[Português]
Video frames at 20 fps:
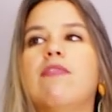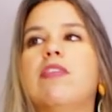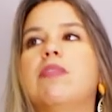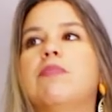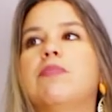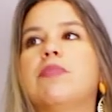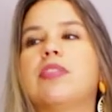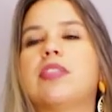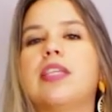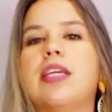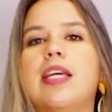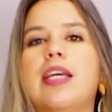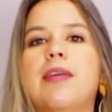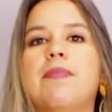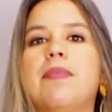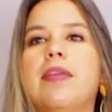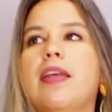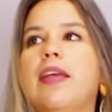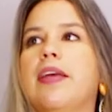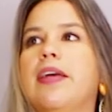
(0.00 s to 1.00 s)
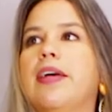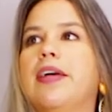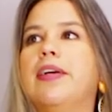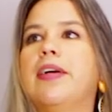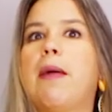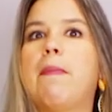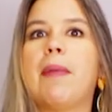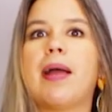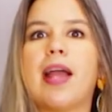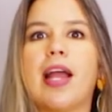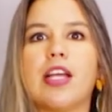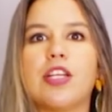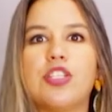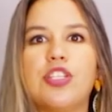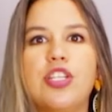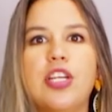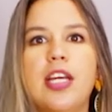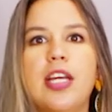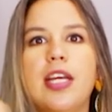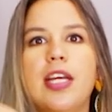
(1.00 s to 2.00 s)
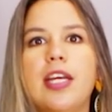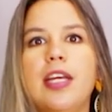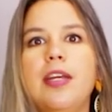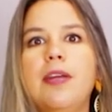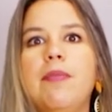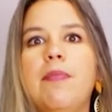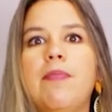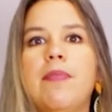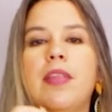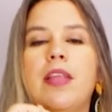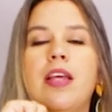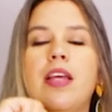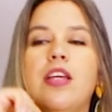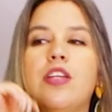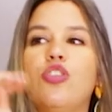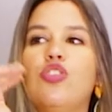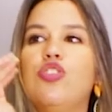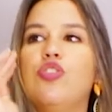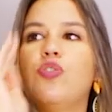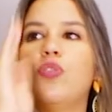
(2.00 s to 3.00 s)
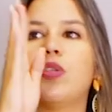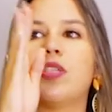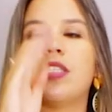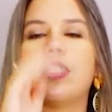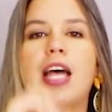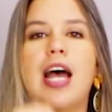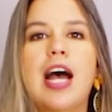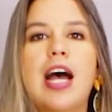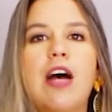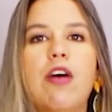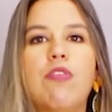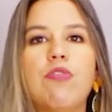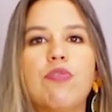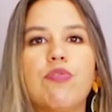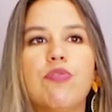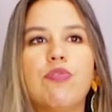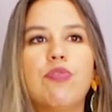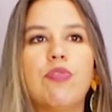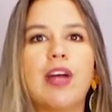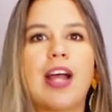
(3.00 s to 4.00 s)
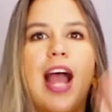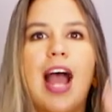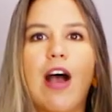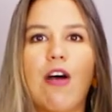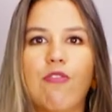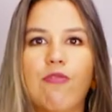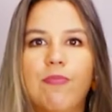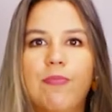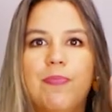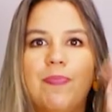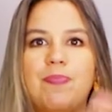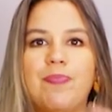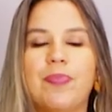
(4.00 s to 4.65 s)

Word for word: vamos ser ah, abacaxi, dinossauro, carro.